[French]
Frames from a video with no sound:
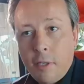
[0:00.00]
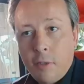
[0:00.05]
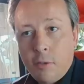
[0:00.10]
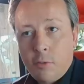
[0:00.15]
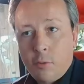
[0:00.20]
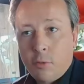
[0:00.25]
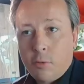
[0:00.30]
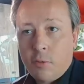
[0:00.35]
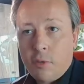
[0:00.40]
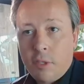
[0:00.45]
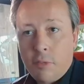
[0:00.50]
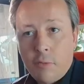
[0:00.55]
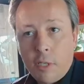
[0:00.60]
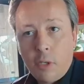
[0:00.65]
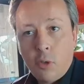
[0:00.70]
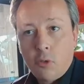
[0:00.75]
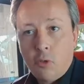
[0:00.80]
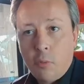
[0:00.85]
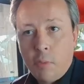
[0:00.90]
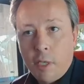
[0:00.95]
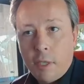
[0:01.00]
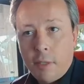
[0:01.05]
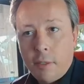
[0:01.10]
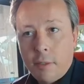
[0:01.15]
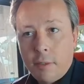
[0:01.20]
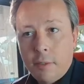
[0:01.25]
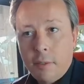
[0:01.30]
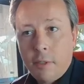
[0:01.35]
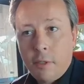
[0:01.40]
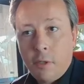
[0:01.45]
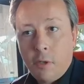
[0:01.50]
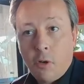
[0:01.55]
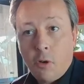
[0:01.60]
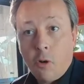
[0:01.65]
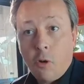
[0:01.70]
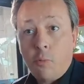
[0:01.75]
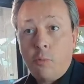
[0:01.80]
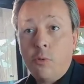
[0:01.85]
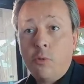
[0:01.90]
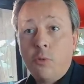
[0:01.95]
Ce sont des valeurs de marque,
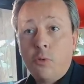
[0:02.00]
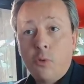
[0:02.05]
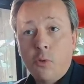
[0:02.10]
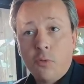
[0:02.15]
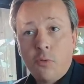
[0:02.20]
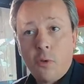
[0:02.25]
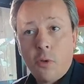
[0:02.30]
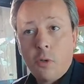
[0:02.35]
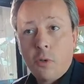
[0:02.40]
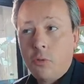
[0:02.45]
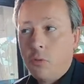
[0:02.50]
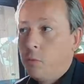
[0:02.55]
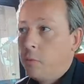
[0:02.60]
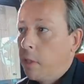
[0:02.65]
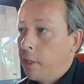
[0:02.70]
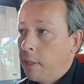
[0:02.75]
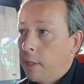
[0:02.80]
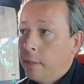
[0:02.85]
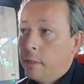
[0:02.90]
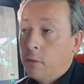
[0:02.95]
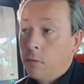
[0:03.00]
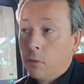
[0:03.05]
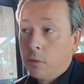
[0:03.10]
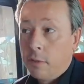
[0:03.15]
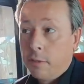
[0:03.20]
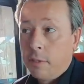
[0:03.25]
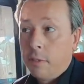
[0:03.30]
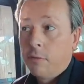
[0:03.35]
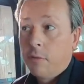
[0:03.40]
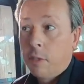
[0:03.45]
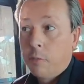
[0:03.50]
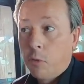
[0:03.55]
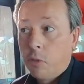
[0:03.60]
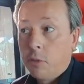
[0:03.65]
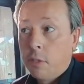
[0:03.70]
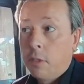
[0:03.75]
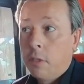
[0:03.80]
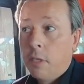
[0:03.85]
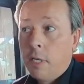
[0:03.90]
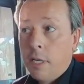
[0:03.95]
en plus du confort, du bien-être, qu'on essaie vraiment
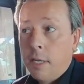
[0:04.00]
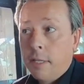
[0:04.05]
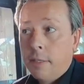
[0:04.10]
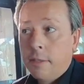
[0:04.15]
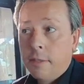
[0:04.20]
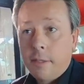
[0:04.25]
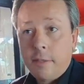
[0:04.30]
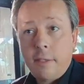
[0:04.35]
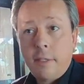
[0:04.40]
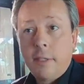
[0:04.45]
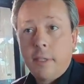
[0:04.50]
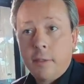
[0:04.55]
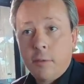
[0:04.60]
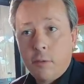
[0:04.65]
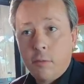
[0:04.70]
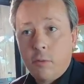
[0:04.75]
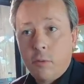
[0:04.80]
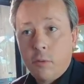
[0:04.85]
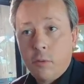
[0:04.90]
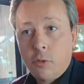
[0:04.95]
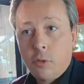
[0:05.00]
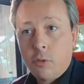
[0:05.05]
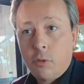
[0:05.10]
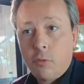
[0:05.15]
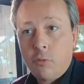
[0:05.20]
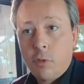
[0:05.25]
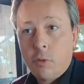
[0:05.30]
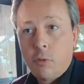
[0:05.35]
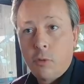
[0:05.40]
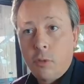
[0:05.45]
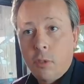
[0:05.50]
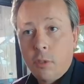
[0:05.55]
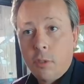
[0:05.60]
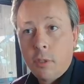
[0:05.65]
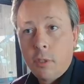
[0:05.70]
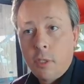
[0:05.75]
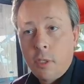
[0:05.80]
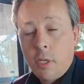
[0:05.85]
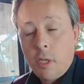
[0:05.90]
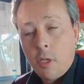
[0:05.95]
d'intégrer dans, nos voitures.
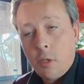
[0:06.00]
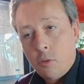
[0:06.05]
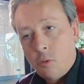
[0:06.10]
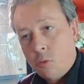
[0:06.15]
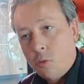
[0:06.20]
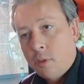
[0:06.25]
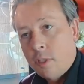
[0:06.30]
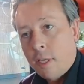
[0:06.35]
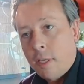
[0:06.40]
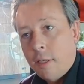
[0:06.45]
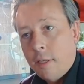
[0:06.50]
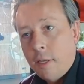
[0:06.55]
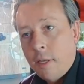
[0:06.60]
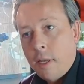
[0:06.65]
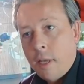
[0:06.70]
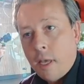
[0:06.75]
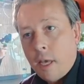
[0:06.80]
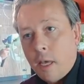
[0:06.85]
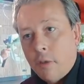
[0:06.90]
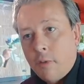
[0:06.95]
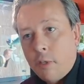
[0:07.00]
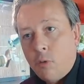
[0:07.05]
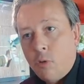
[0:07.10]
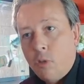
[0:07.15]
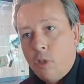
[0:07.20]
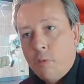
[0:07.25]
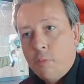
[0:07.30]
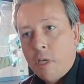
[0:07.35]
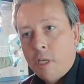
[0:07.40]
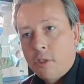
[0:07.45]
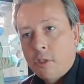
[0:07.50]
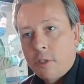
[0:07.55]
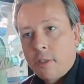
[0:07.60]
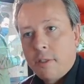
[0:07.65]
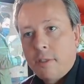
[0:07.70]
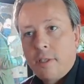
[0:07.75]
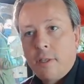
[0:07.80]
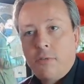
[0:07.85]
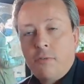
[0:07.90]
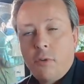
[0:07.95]
Tout ça avec une image
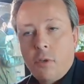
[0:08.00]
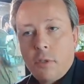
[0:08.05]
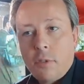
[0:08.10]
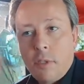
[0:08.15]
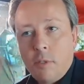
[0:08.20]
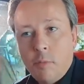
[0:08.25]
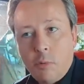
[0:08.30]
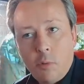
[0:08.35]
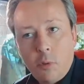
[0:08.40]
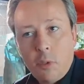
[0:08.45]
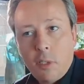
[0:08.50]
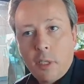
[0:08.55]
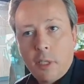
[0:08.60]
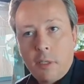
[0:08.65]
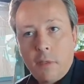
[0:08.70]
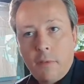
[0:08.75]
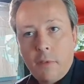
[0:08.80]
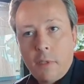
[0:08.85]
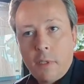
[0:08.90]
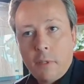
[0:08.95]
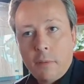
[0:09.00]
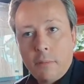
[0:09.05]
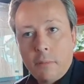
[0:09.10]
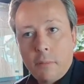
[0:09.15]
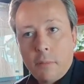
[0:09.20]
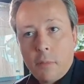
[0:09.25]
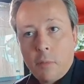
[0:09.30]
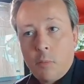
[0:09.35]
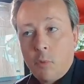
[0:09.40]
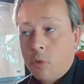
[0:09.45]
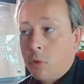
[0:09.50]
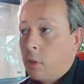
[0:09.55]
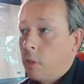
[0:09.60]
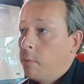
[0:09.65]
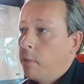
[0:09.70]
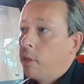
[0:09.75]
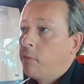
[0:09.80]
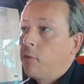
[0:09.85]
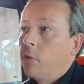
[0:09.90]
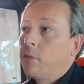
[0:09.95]
très forte et beaucoup de créativité. Puisque les
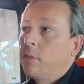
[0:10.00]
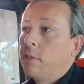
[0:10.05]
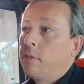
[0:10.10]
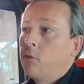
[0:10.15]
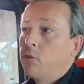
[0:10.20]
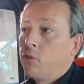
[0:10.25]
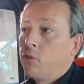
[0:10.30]
marques françaises en